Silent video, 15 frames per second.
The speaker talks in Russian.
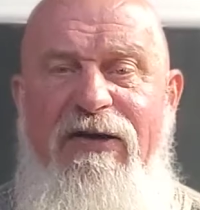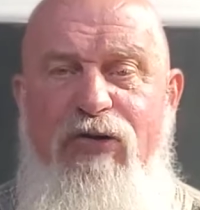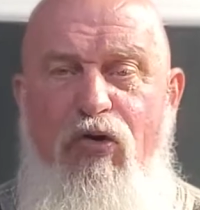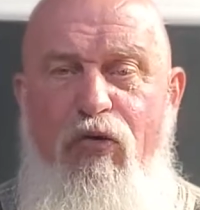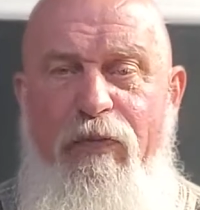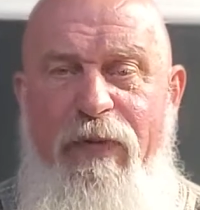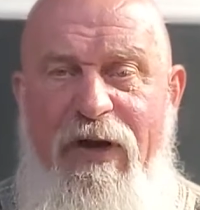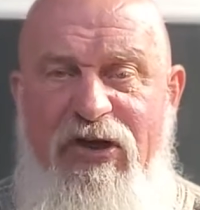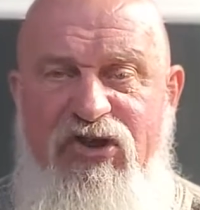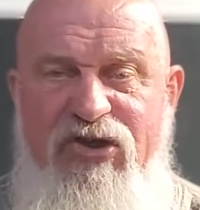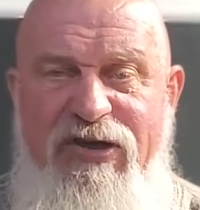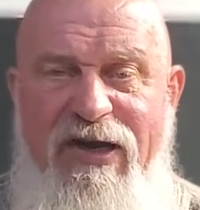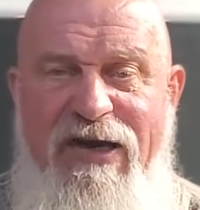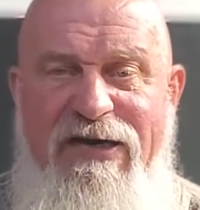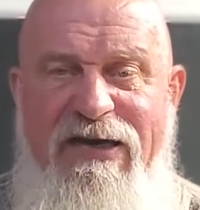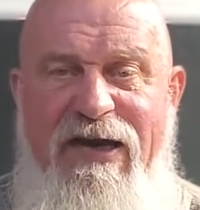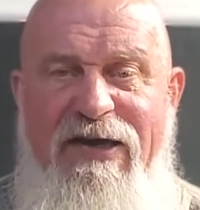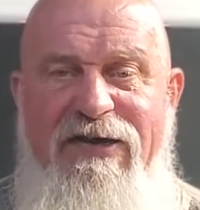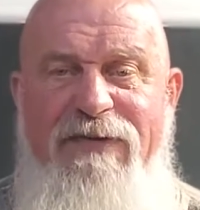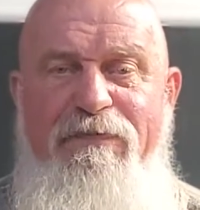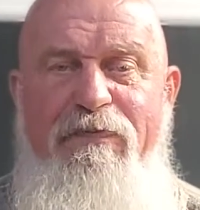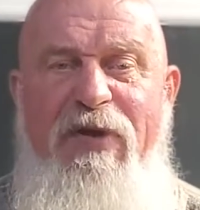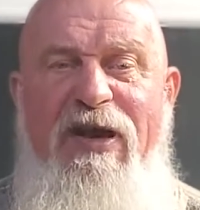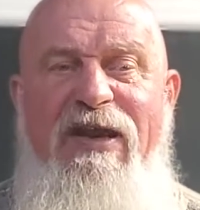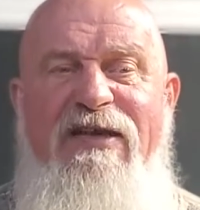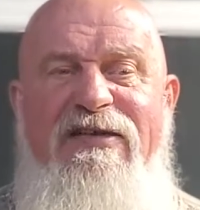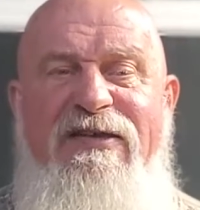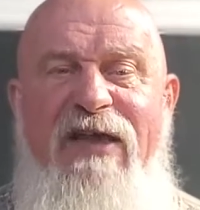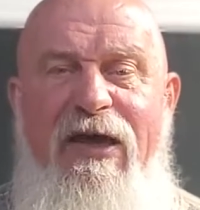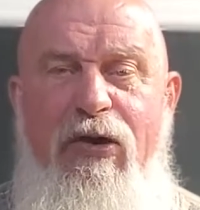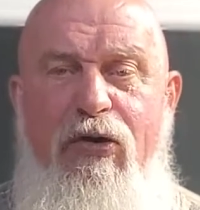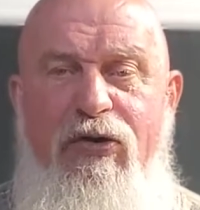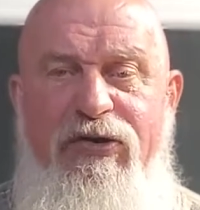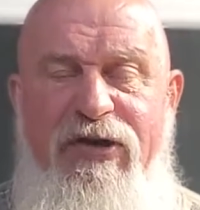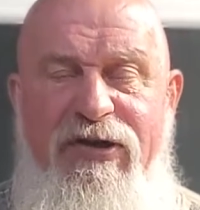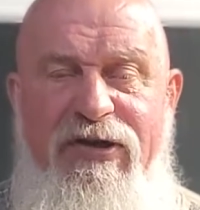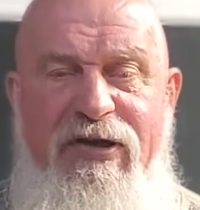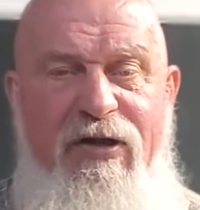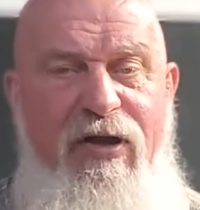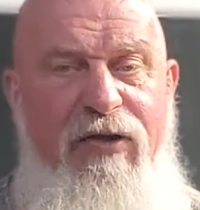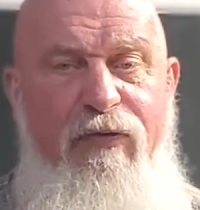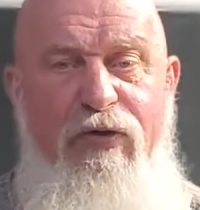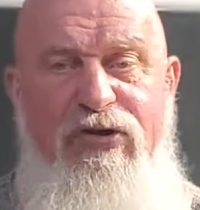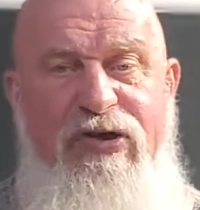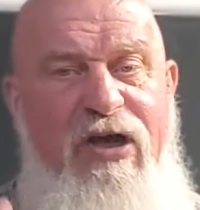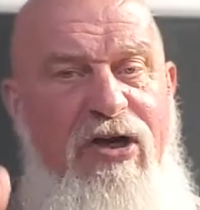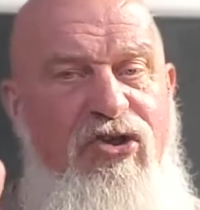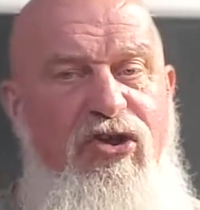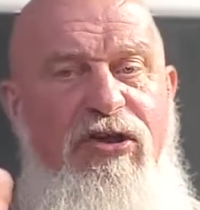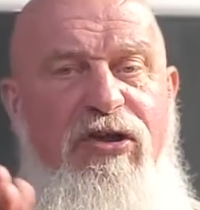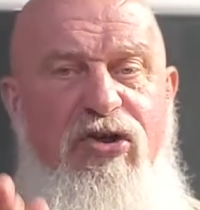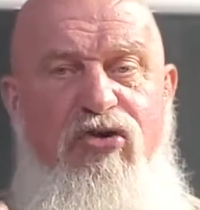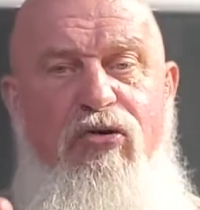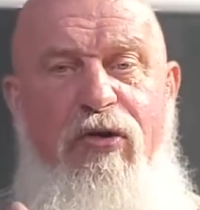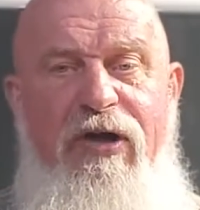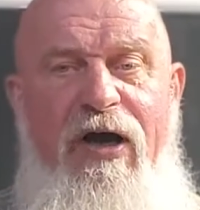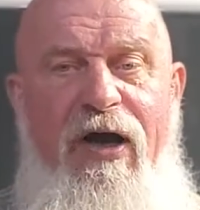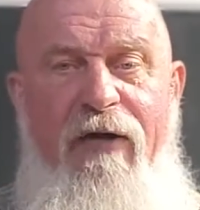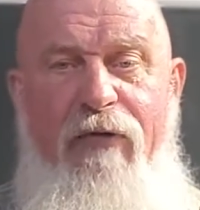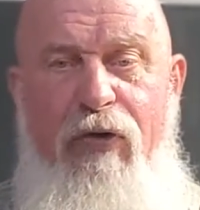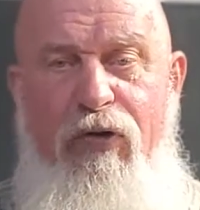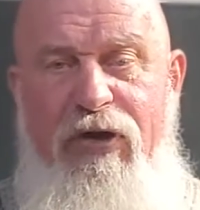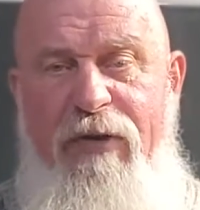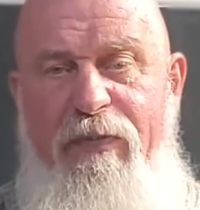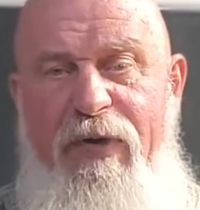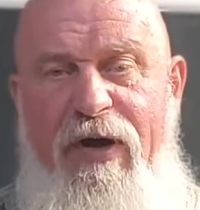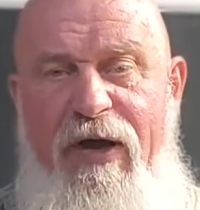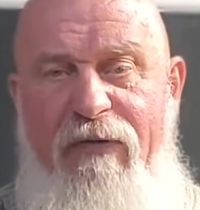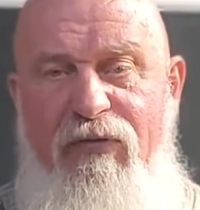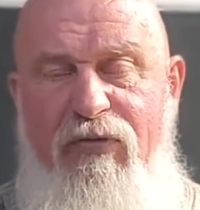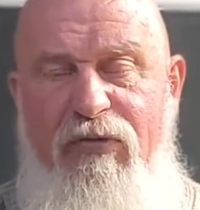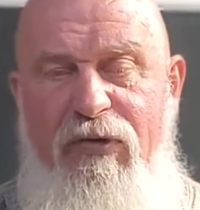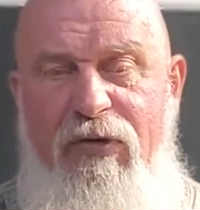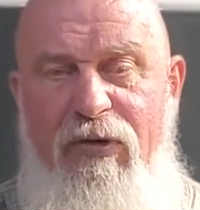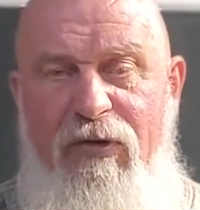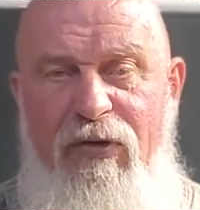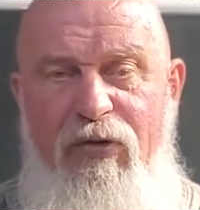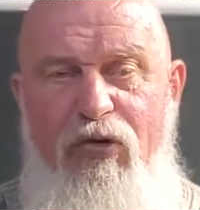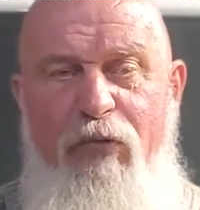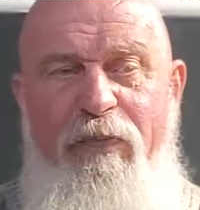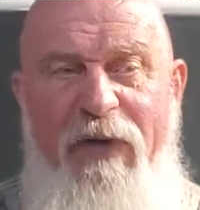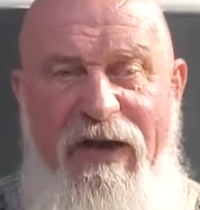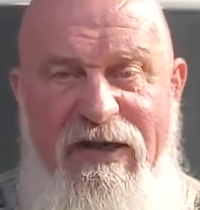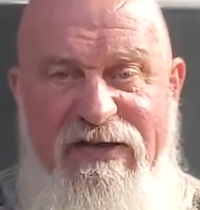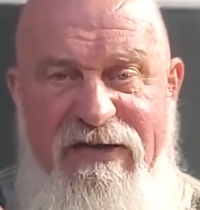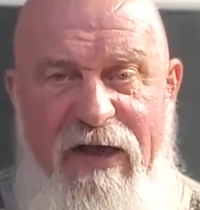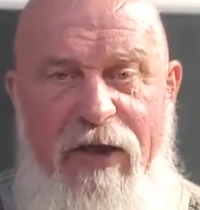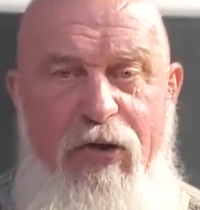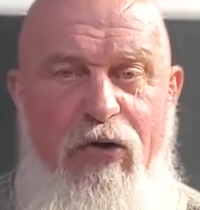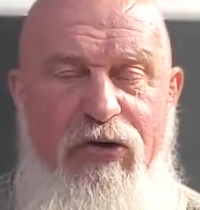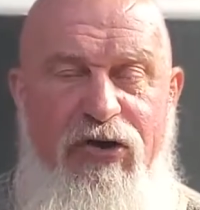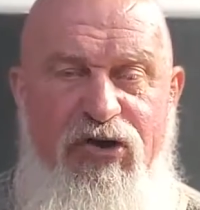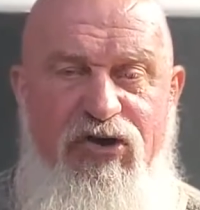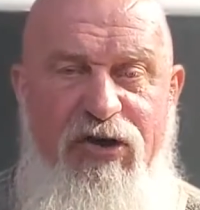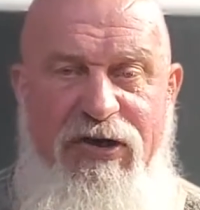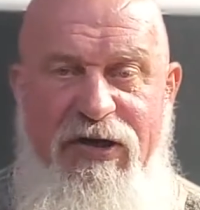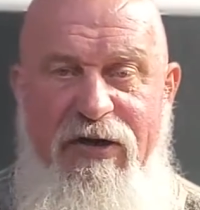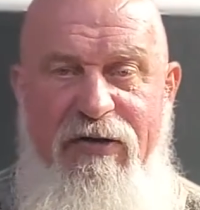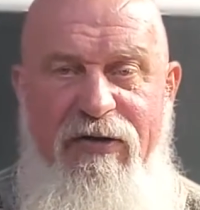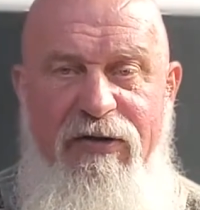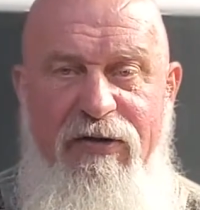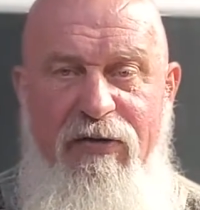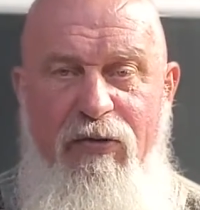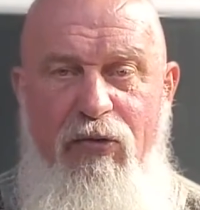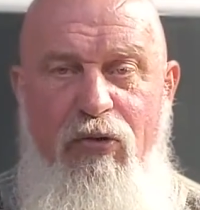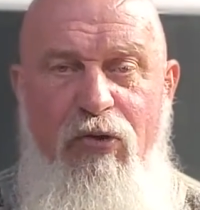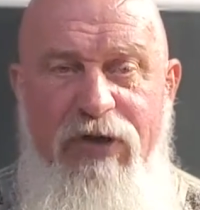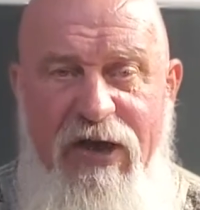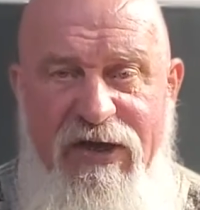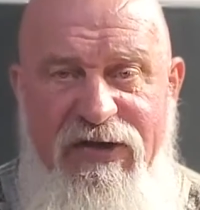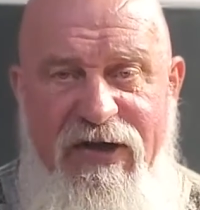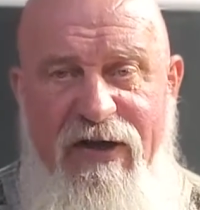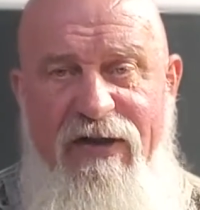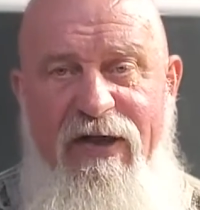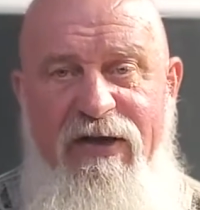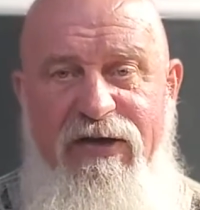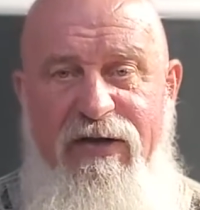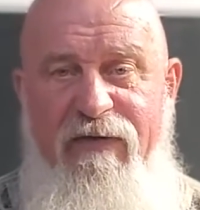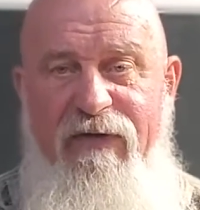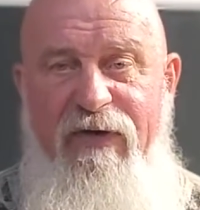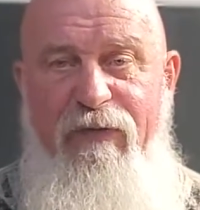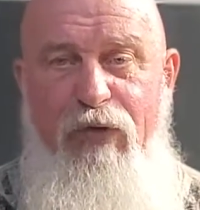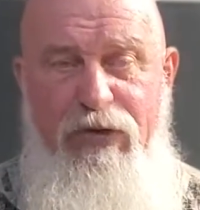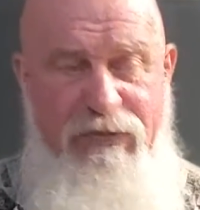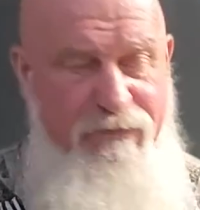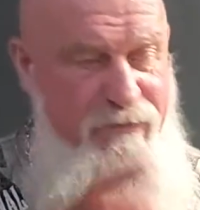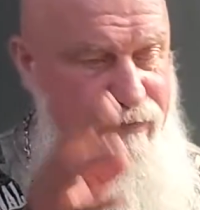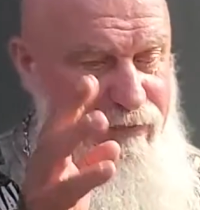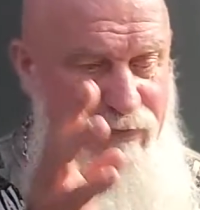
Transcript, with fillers: это упражнение перестаете делать. Вот скажите, что я говорю неправду. Ну перестаете же делать. Ну не делайте вы. Вот